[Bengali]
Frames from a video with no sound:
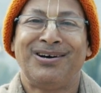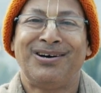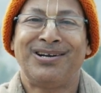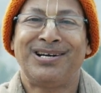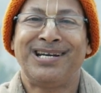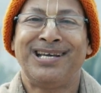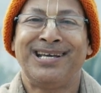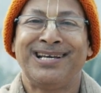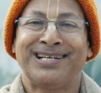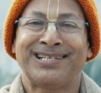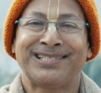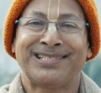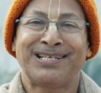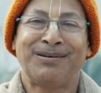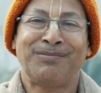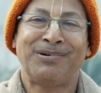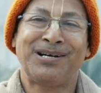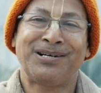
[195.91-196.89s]
অনেক
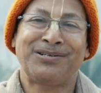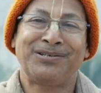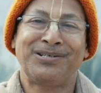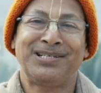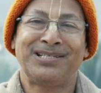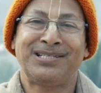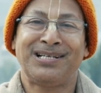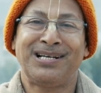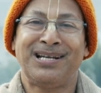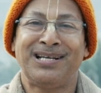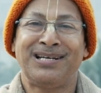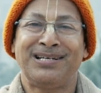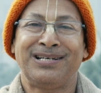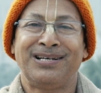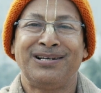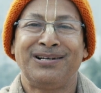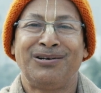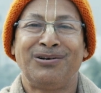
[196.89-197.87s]
সেবা করেছিলেন
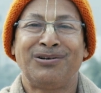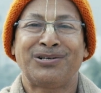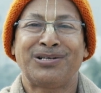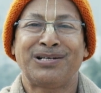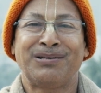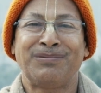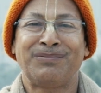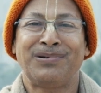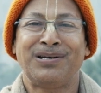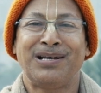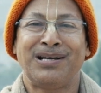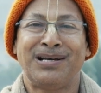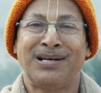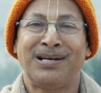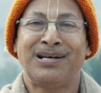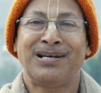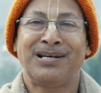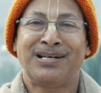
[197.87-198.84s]
লক্ষ্মীপ্রিয়া
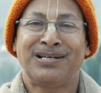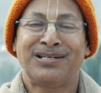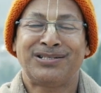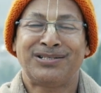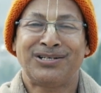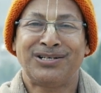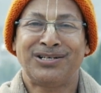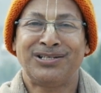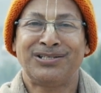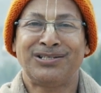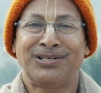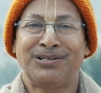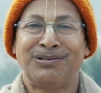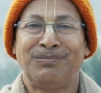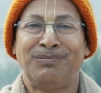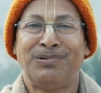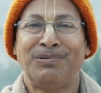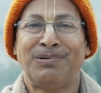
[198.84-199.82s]
সঙ্গে
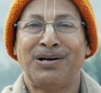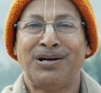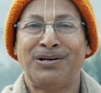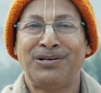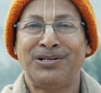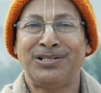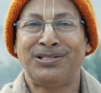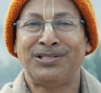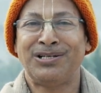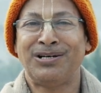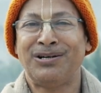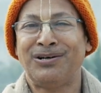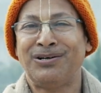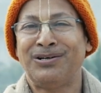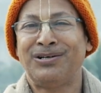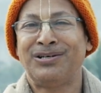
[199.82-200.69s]
যখন বিবাহ হয়েছিল